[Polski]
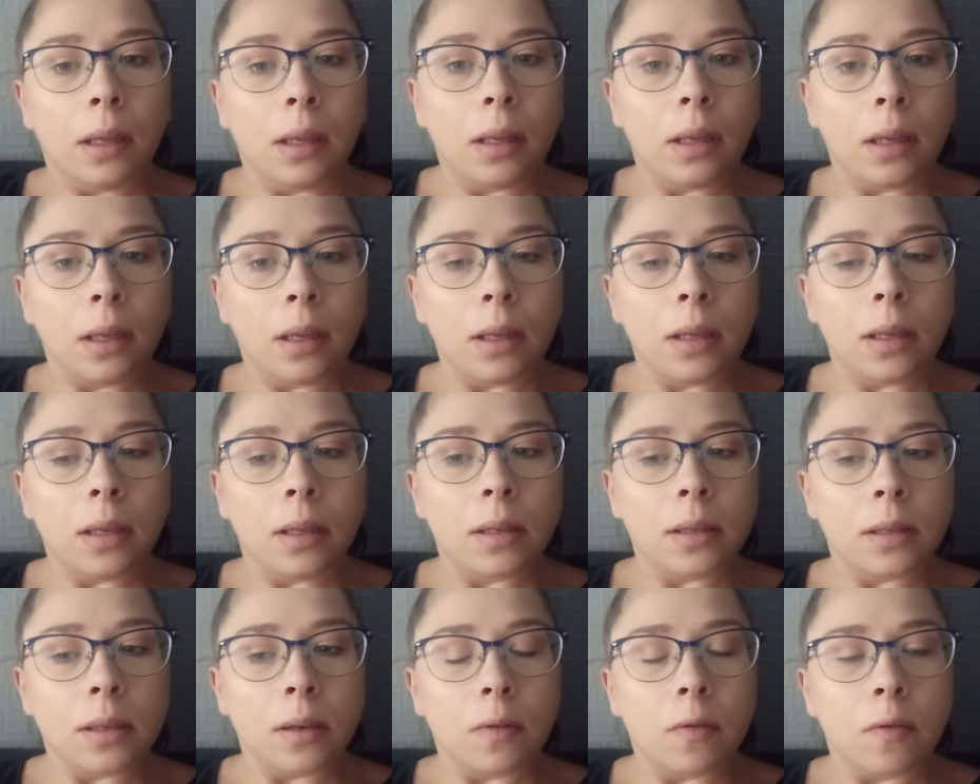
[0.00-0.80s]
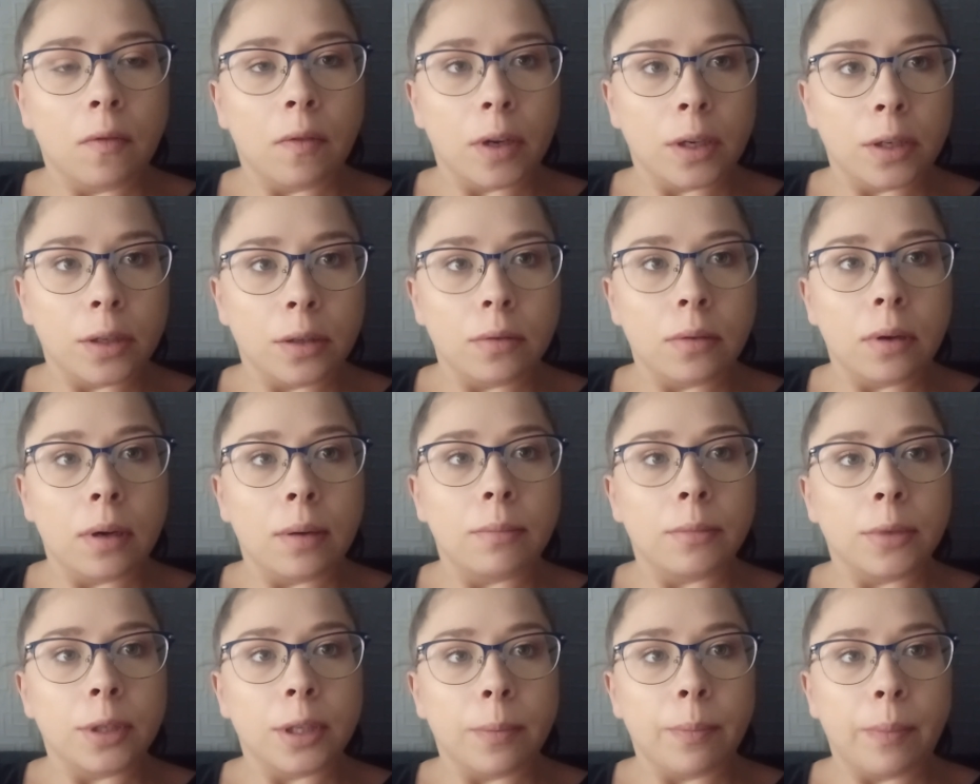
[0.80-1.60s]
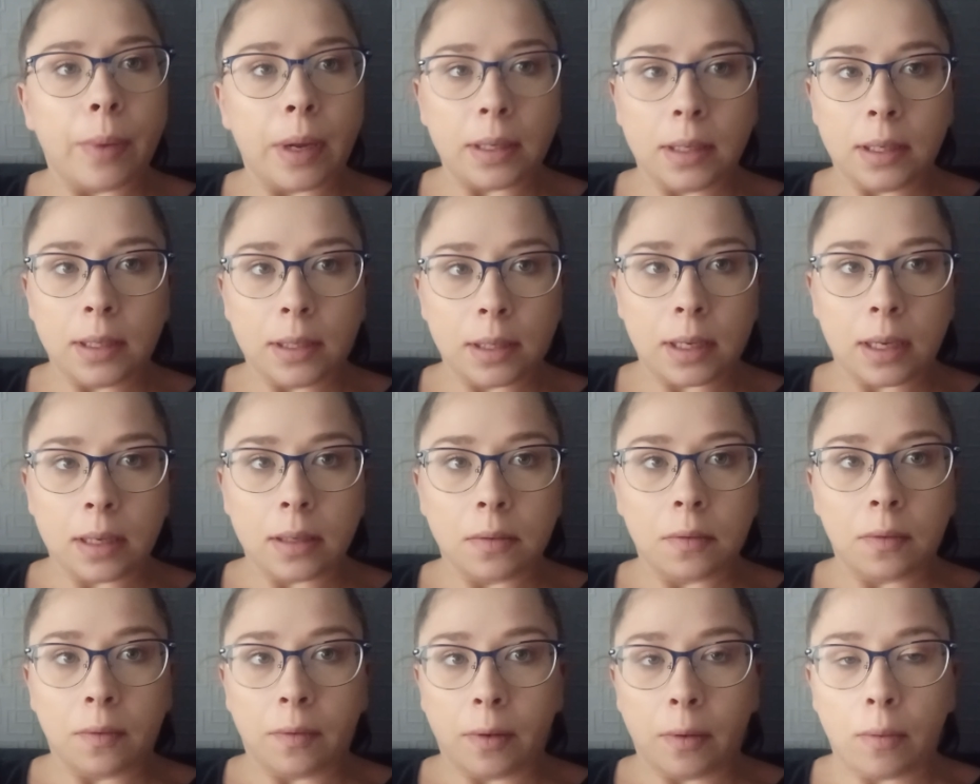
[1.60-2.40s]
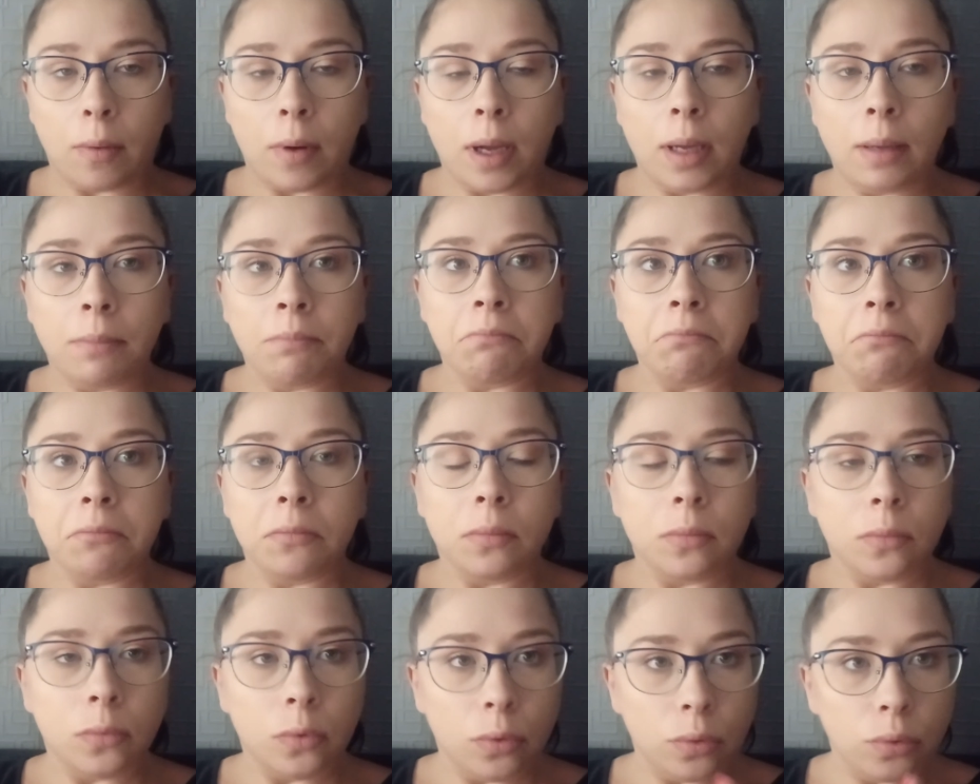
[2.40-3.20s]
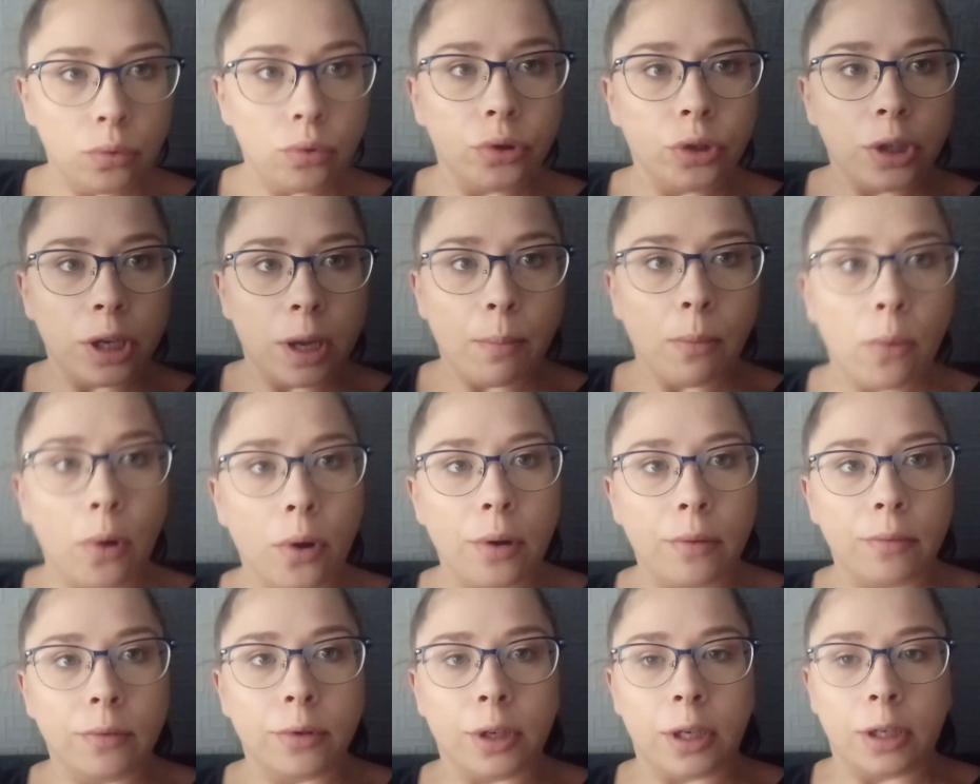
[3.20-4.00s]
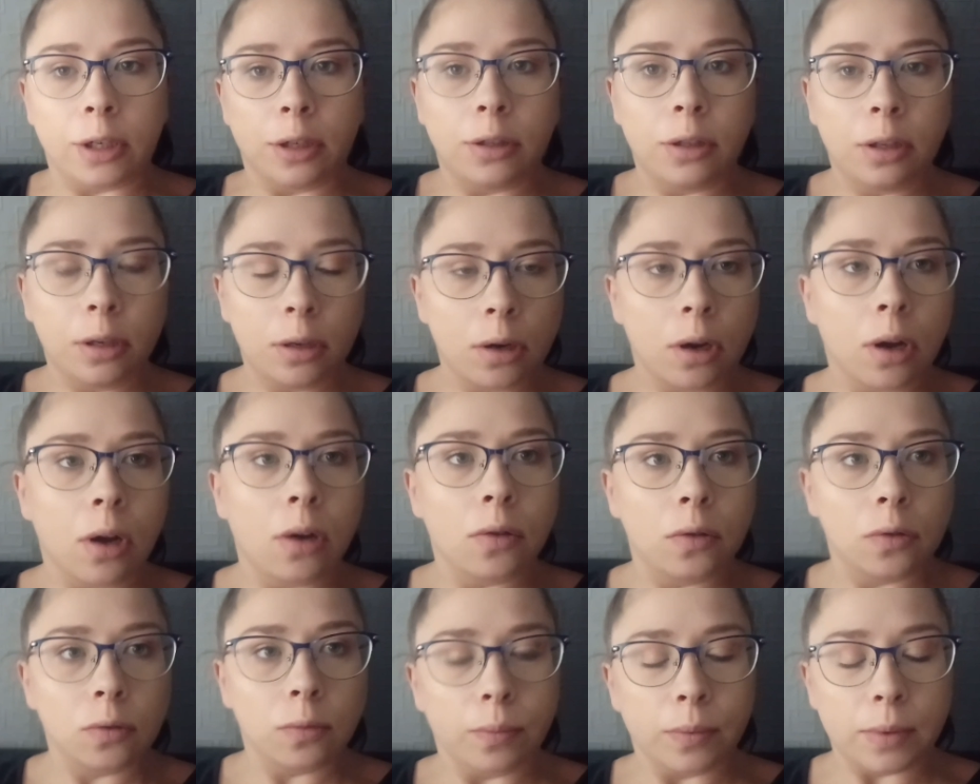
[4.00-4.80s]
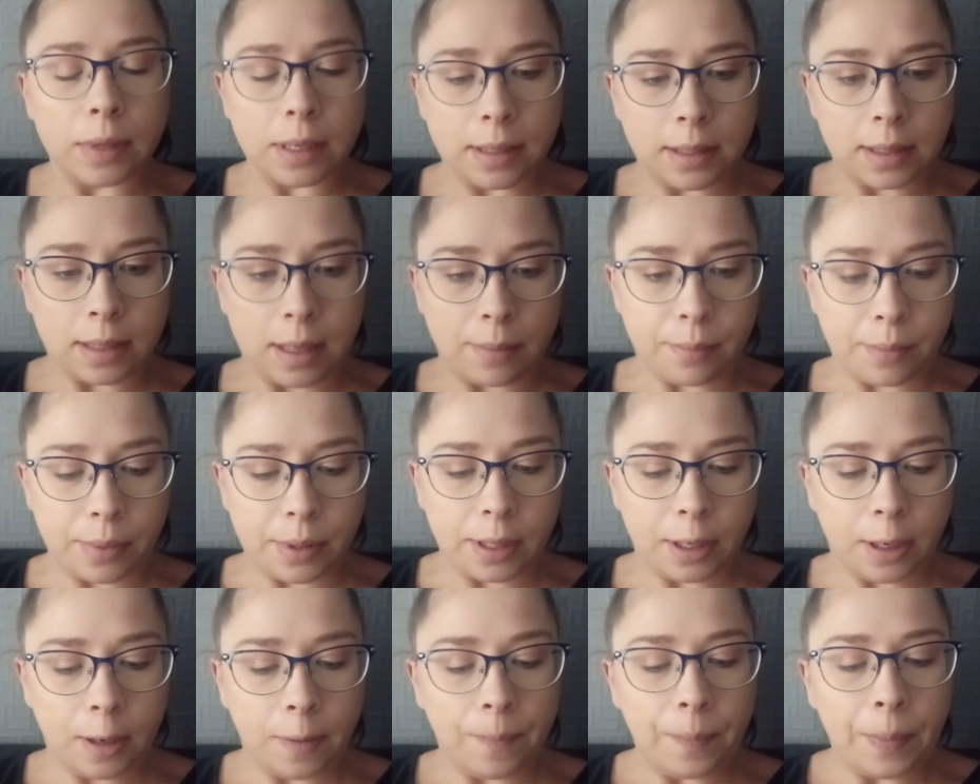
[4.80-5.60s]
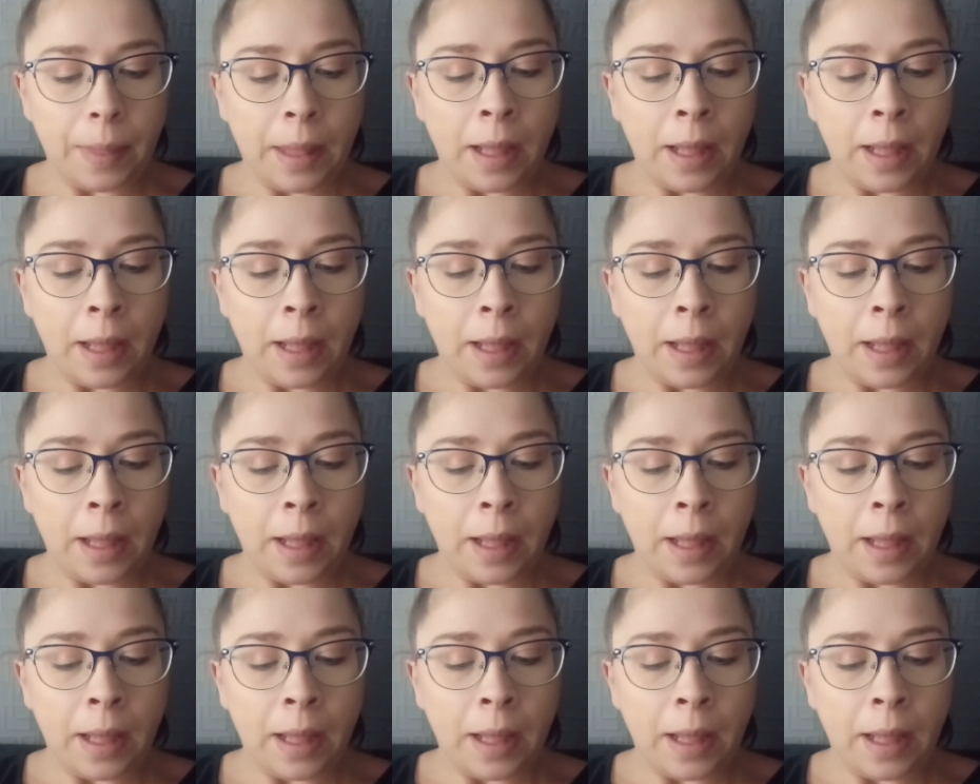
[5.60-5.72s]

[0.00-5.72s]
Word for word: I zauważyłam, że pani skasowała już nie moją rzecz, tylko osób następnych.